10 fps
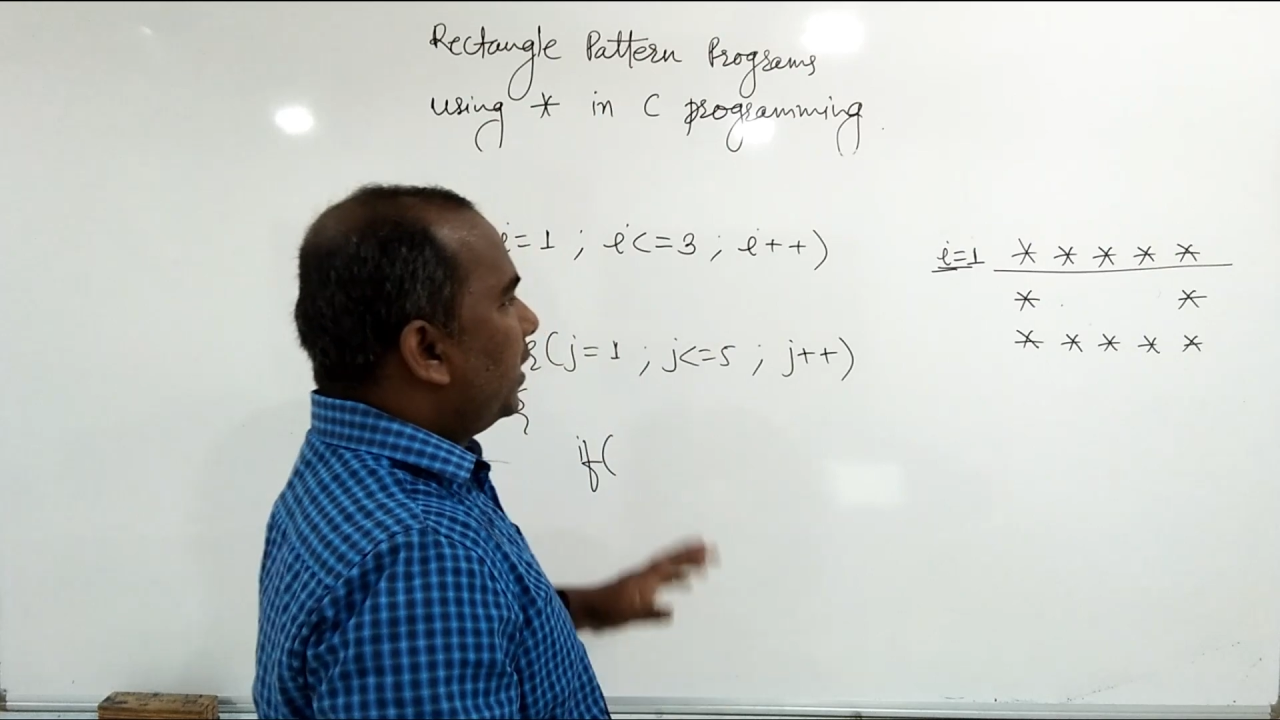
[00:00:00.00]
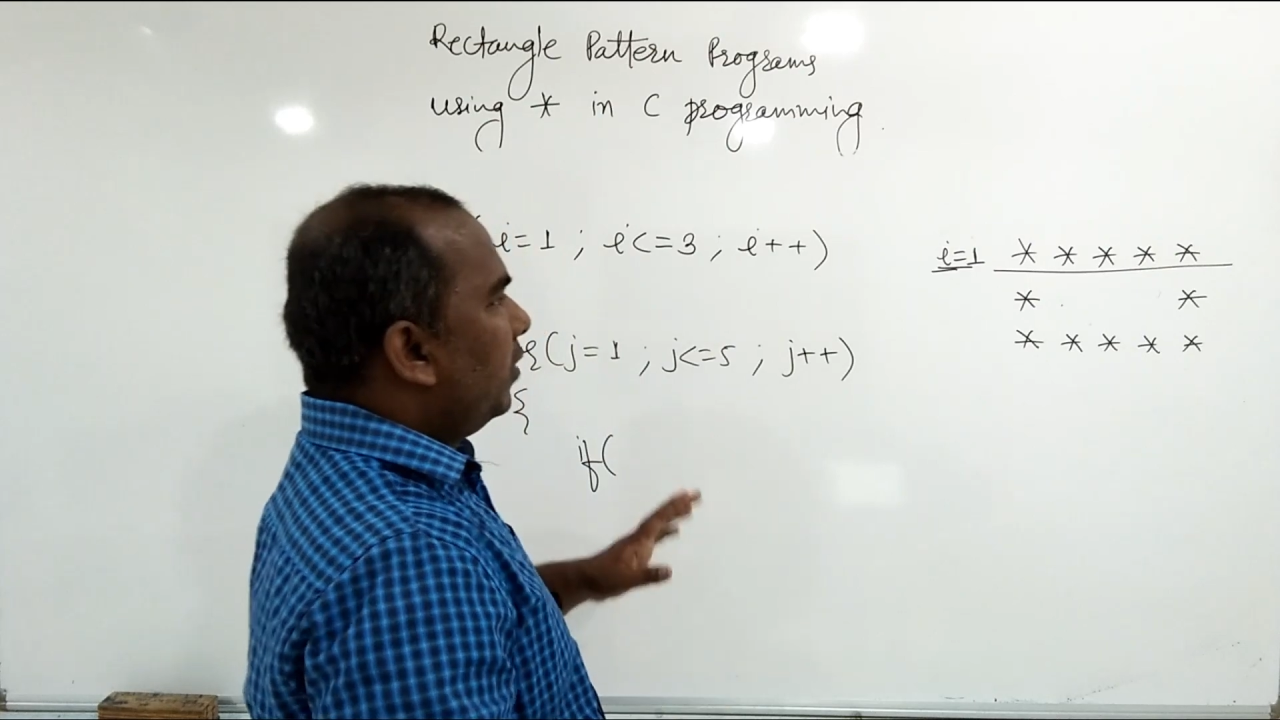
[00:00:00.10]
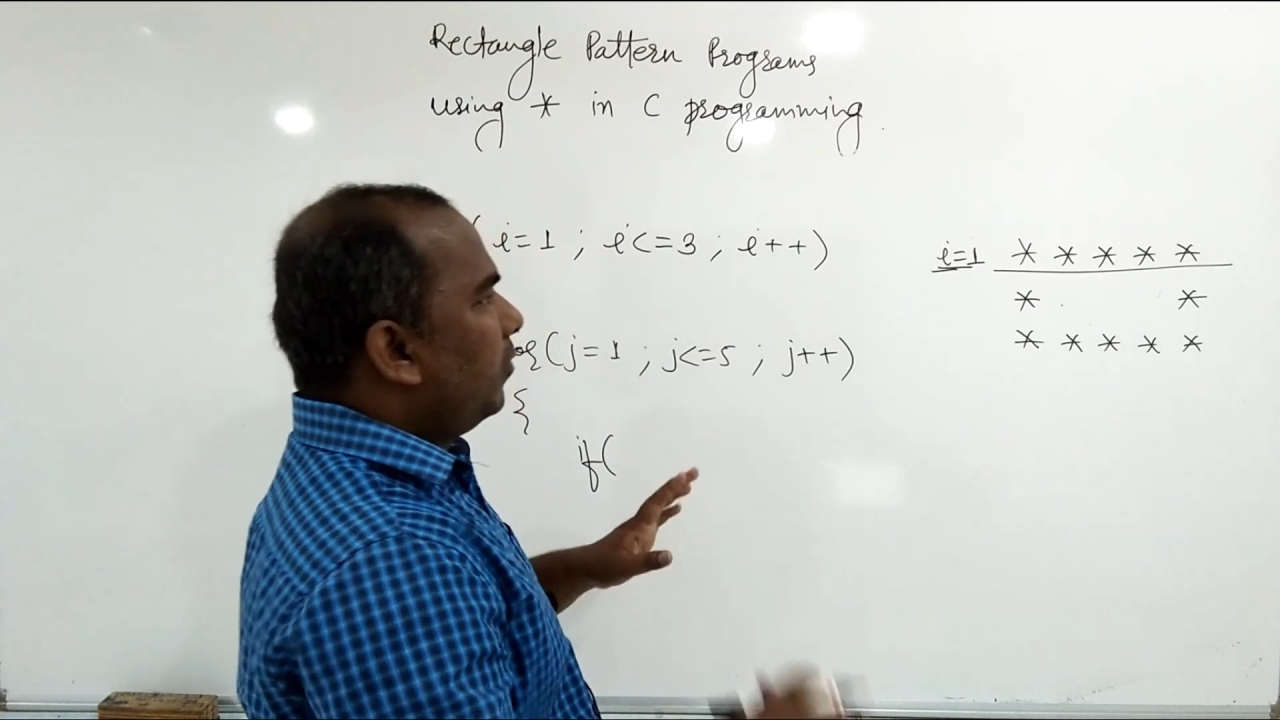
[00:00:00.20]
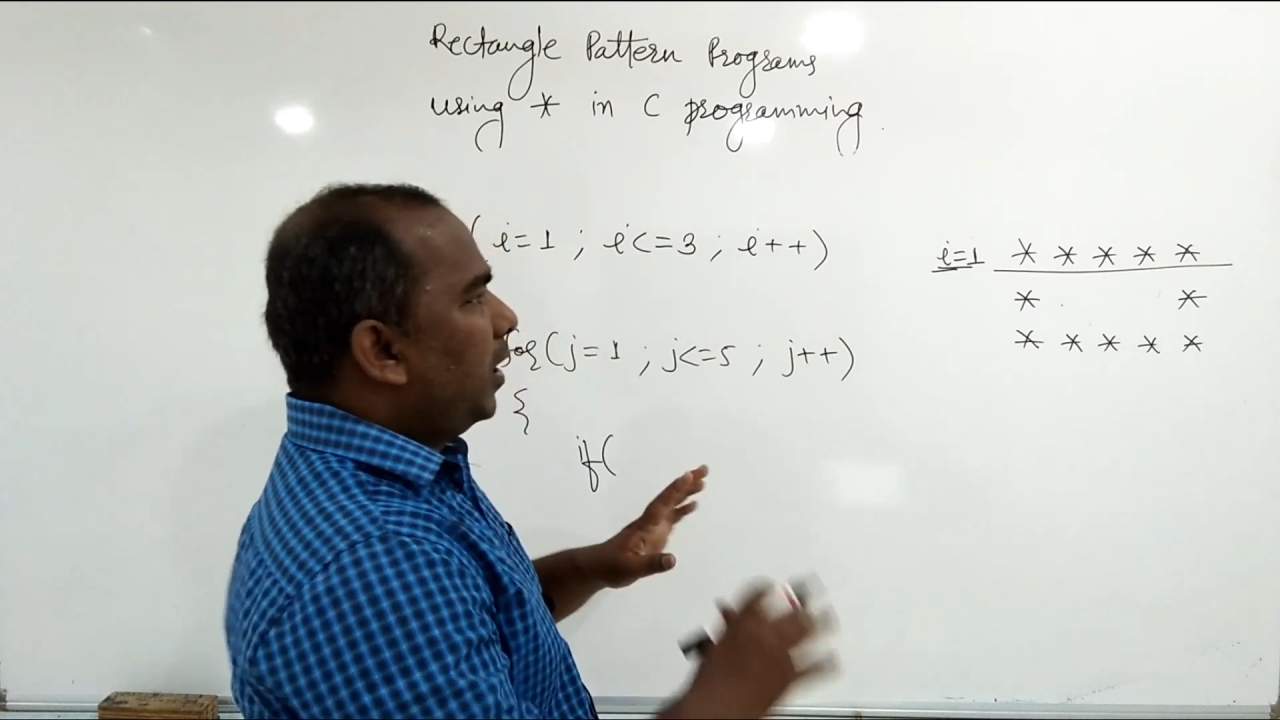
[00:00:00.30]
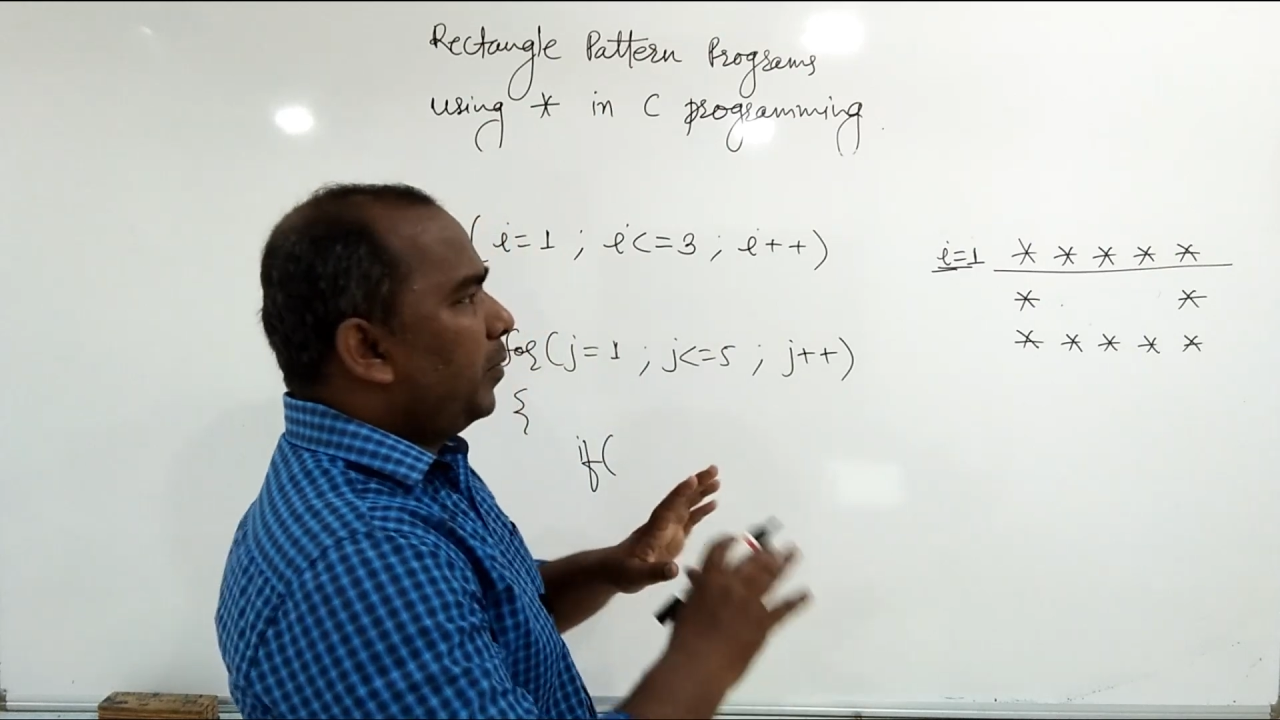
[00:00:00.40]

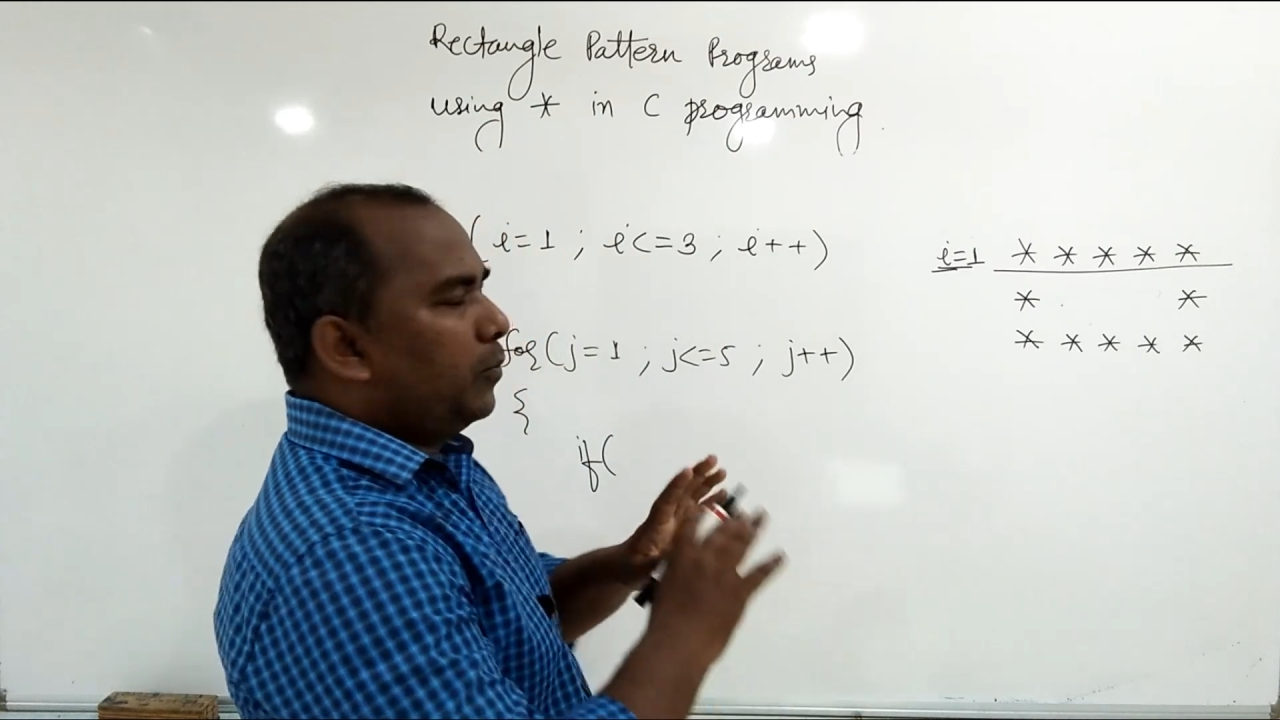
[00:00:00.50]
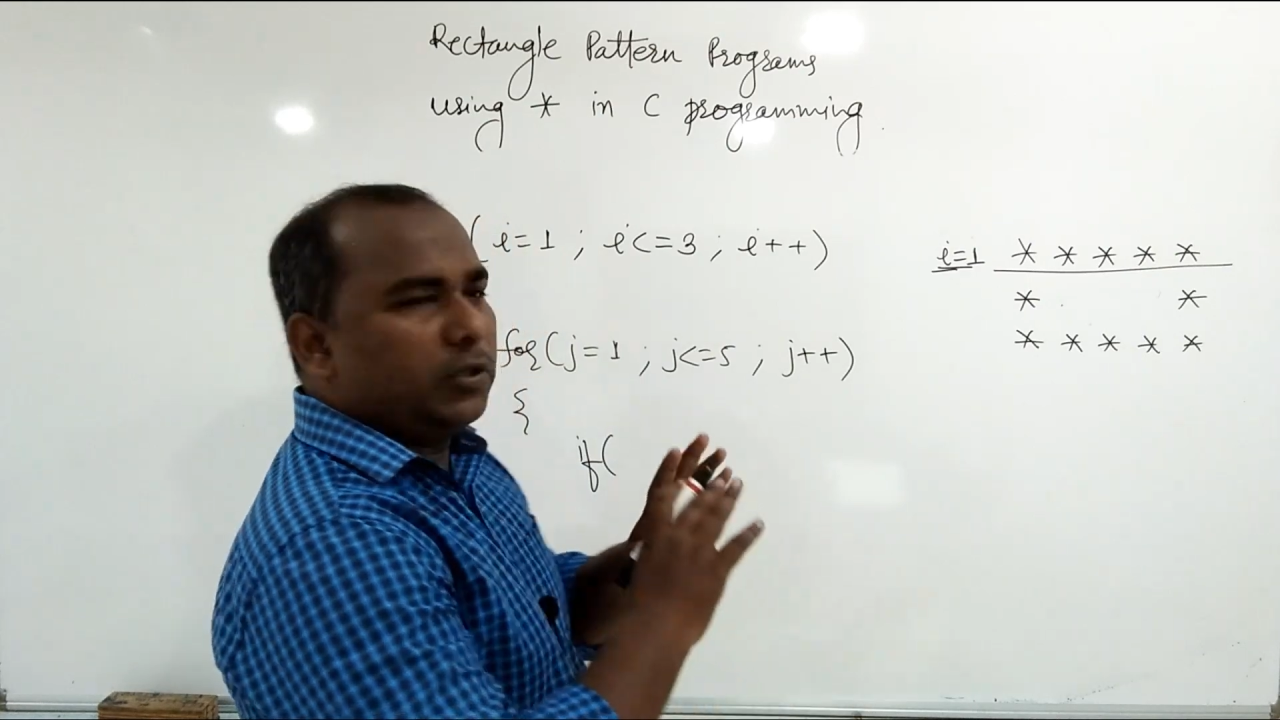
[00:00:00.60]
मतलब वहां पे